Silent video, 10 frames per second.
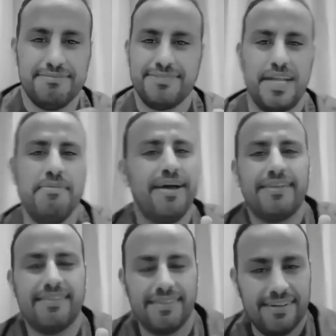
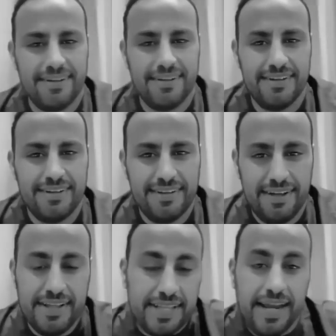سلامات
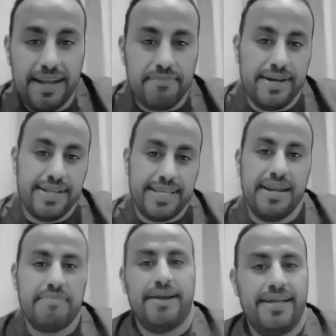الحين اتكلم انا
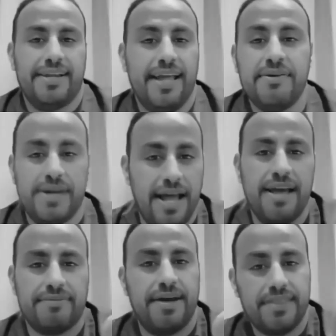اتكلم الحين لانه انا
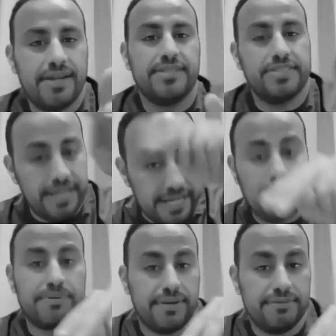عارف هذا الرد جاني
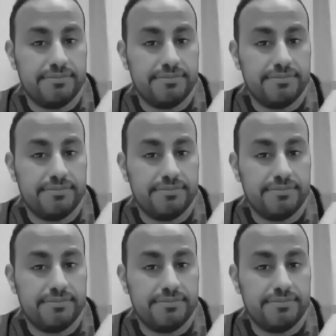قبل